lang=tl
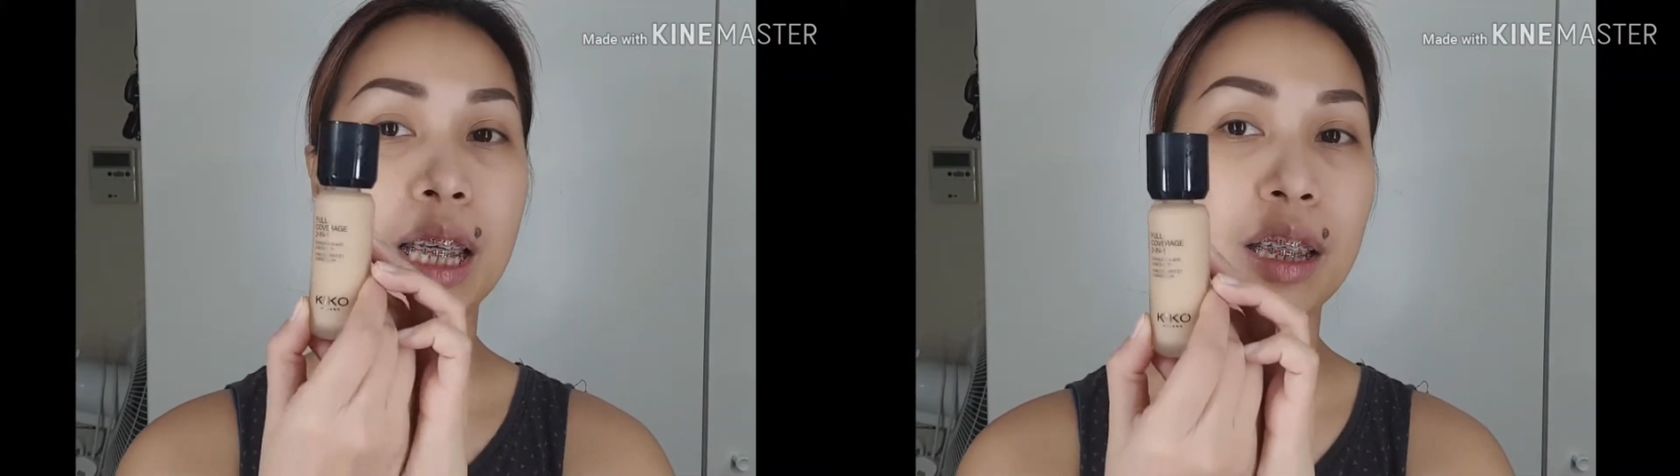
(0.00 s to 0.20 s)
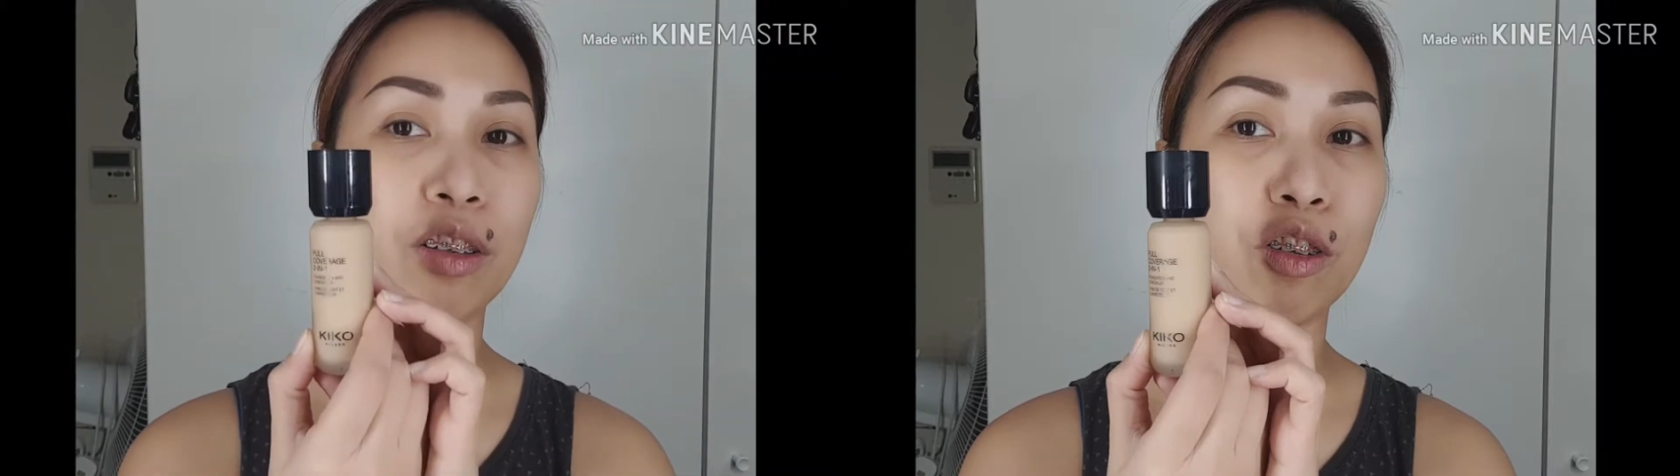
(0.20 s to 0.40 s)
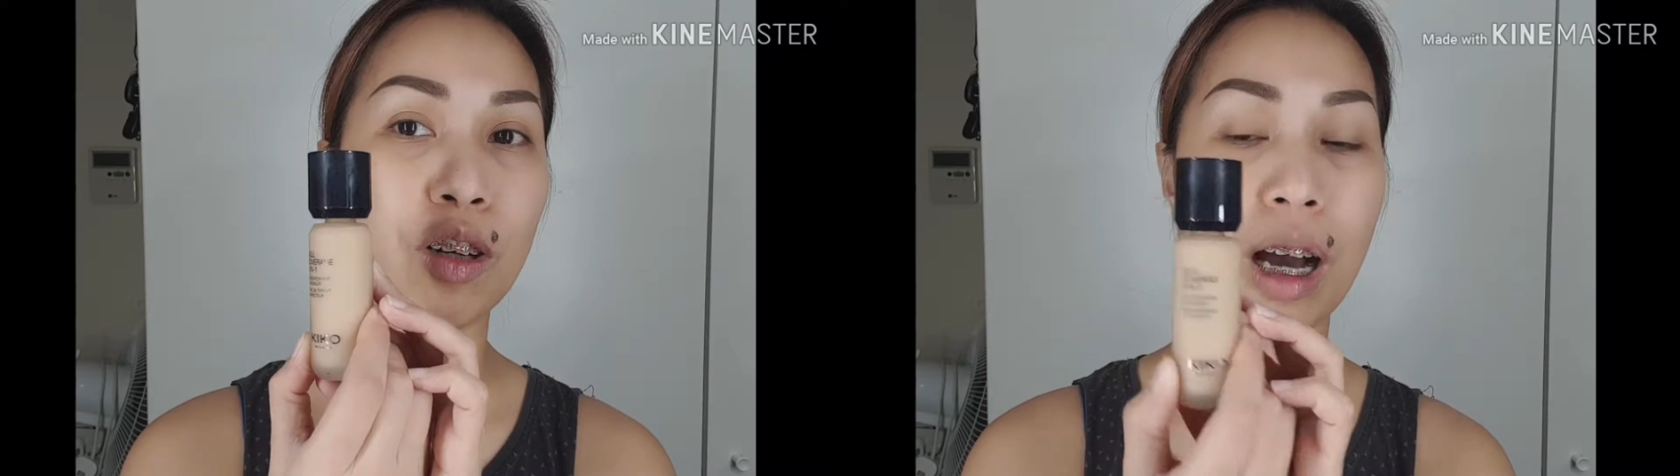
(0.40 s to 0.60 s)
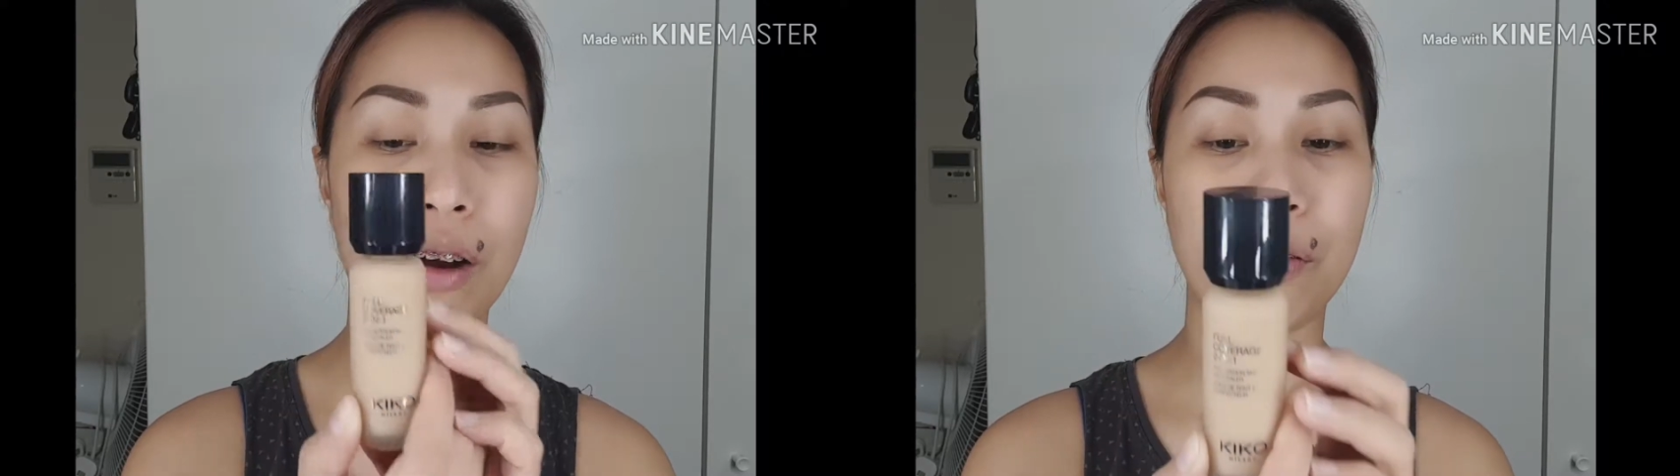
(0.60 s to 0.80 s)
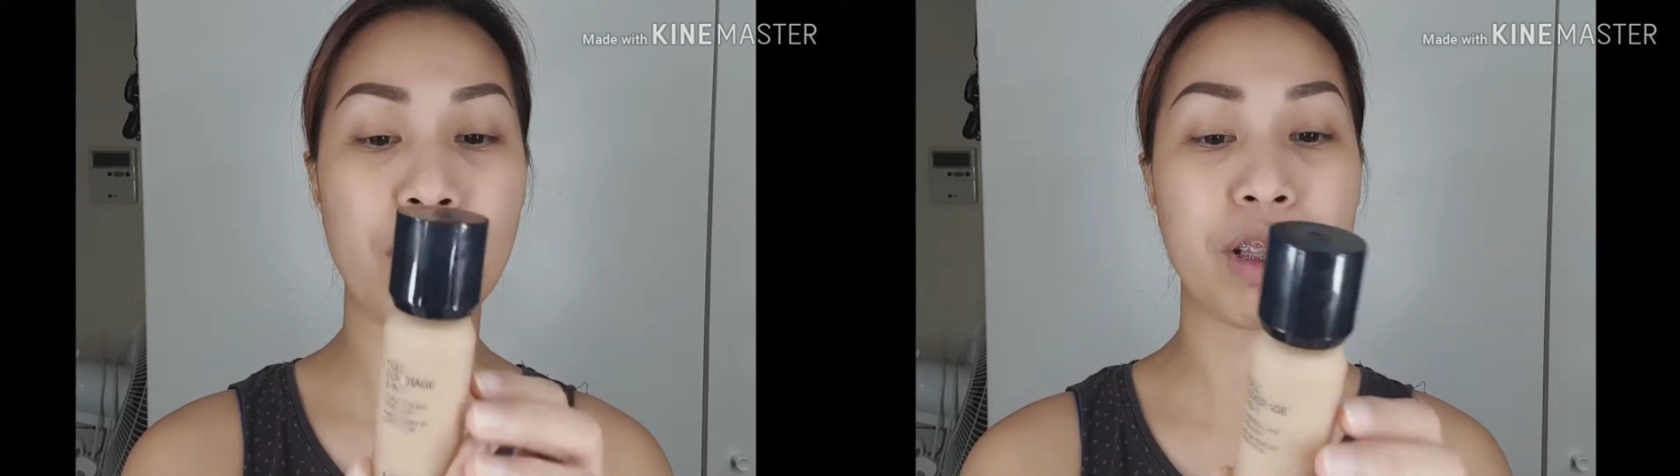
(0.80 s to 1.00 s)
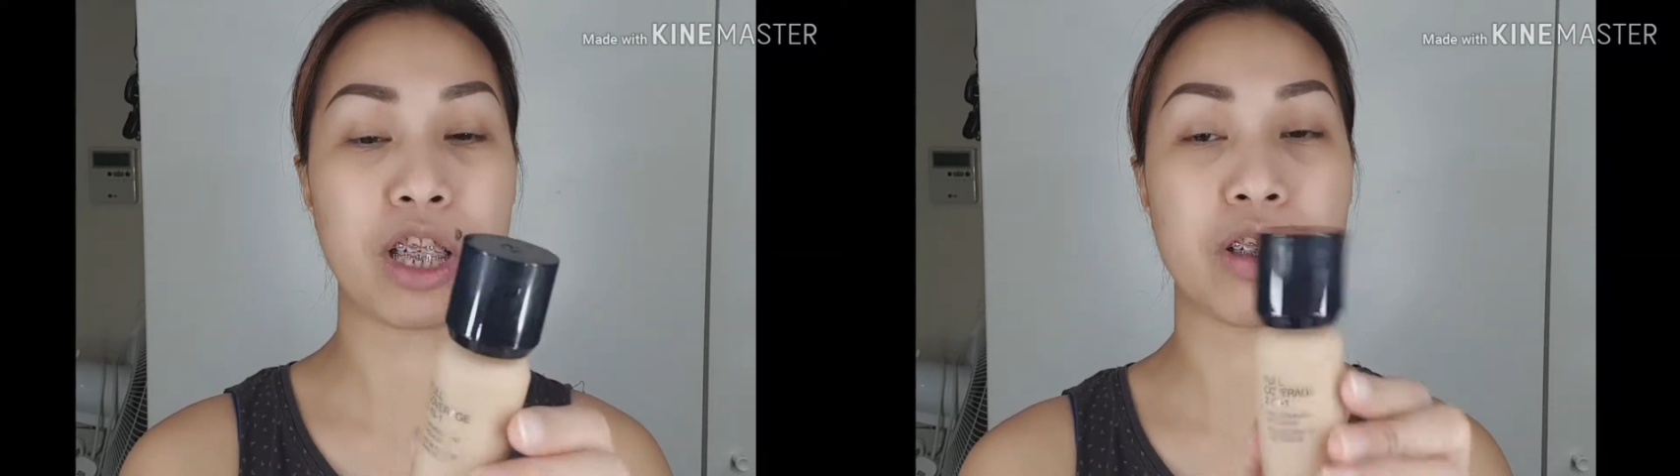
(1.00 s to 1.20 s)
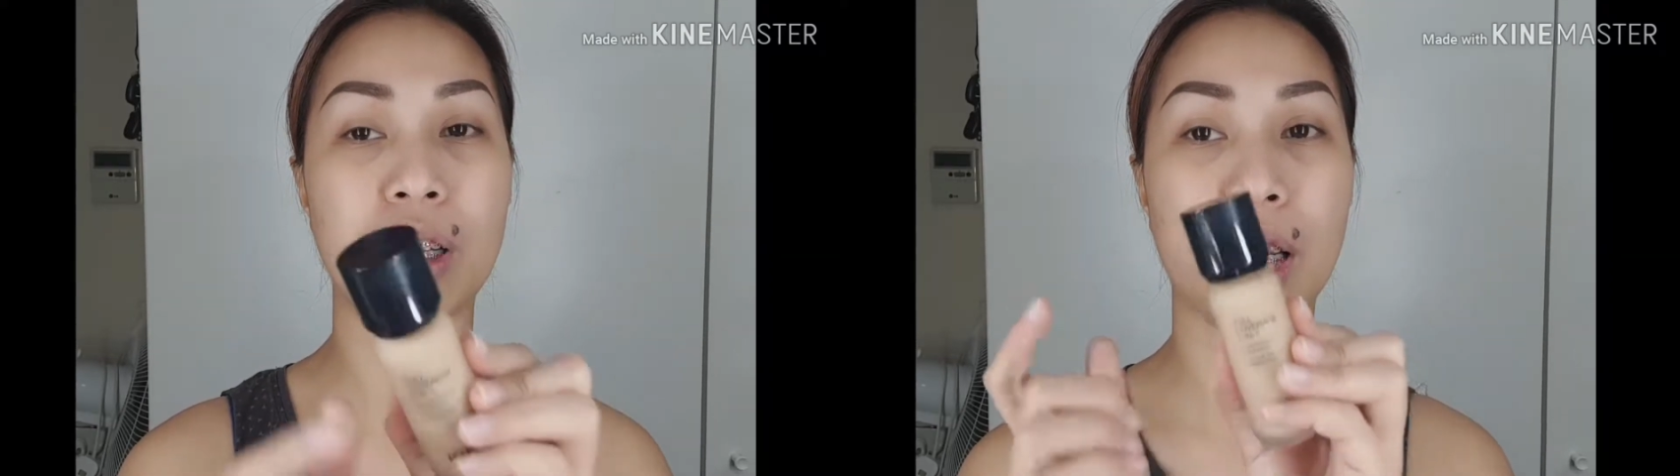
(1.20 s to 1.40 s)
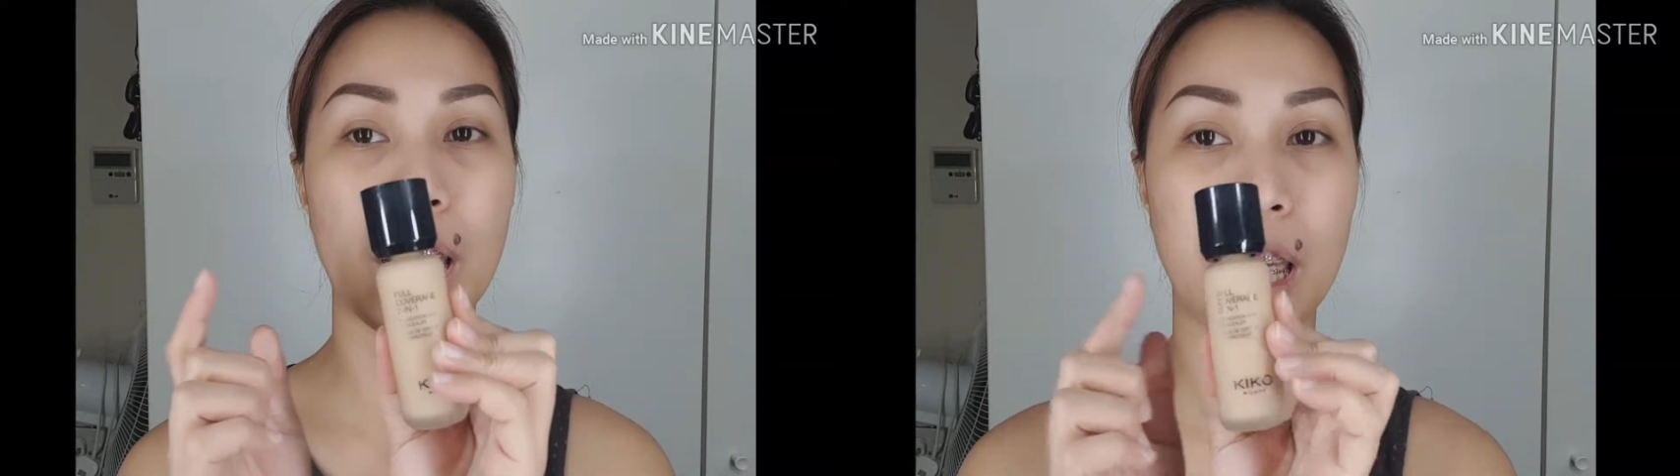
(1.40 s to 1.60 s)
Yung uh, foundation
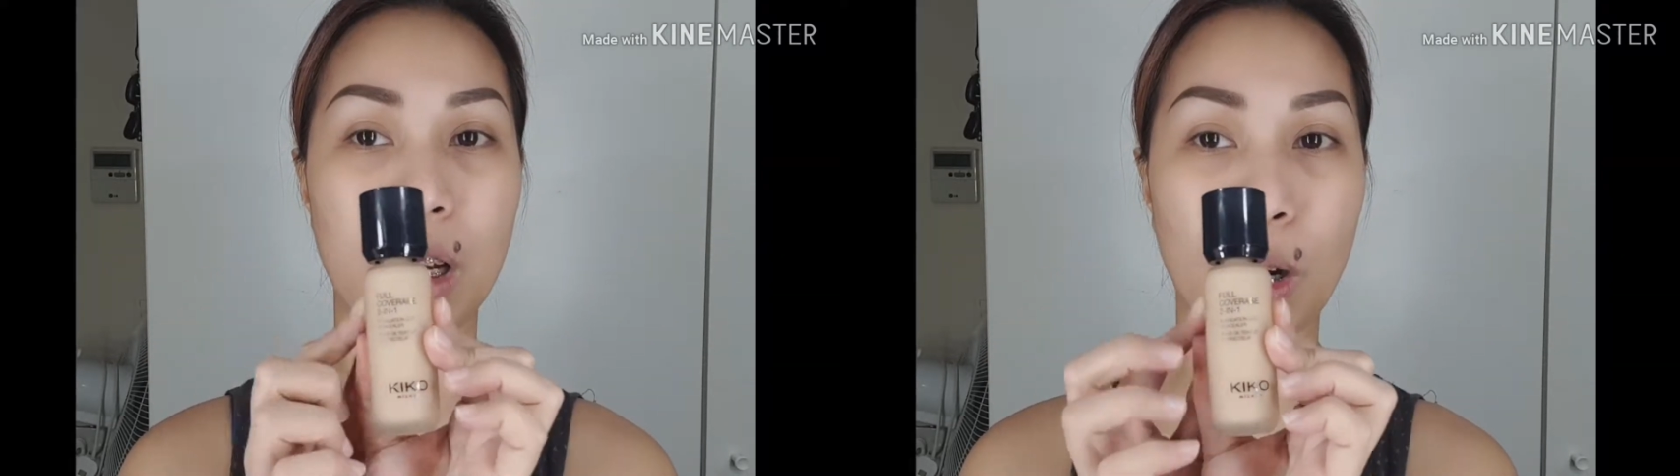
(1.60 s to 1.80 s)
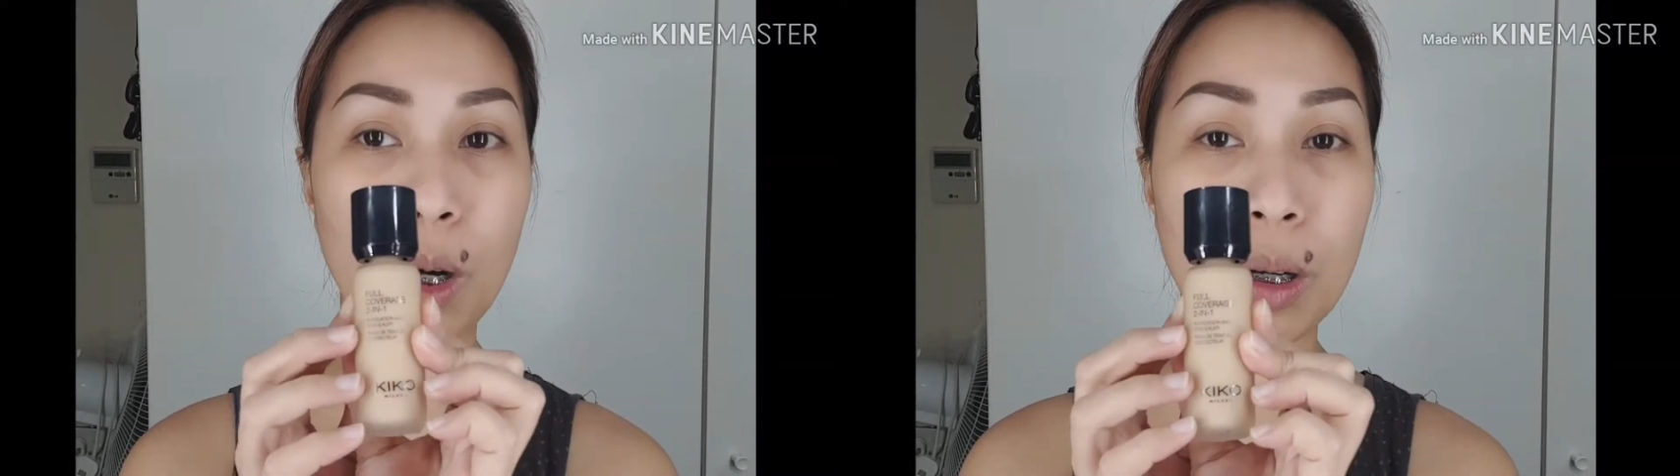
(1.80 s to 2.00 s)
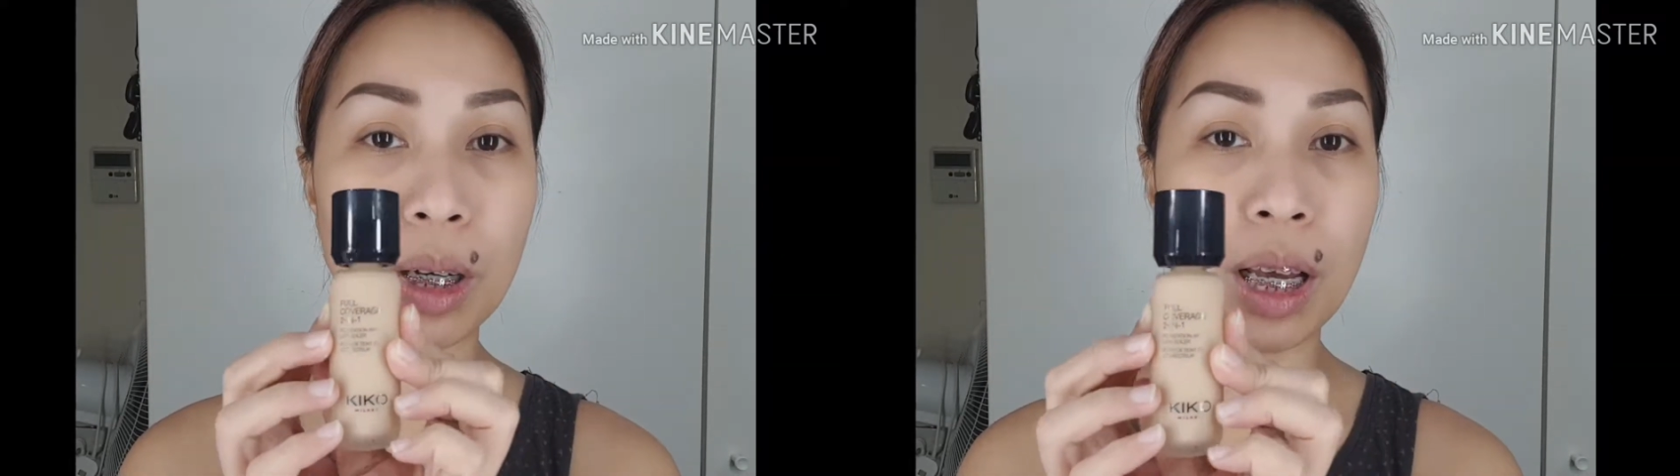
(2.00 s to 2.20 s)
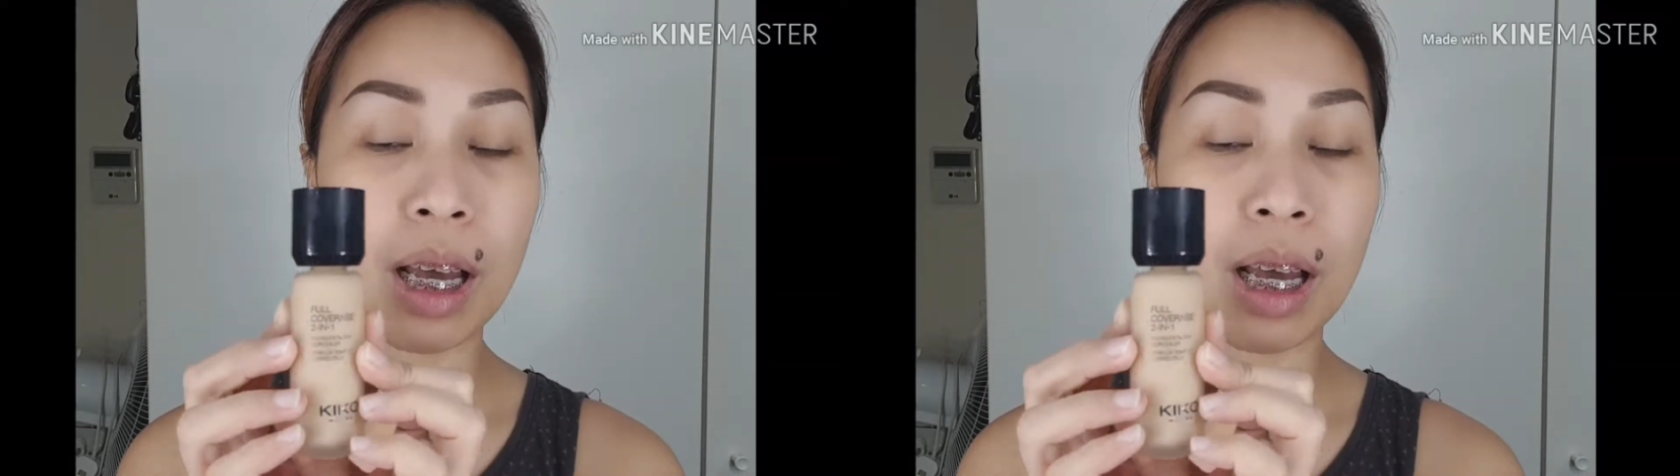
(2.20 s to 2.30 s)
ng Kiko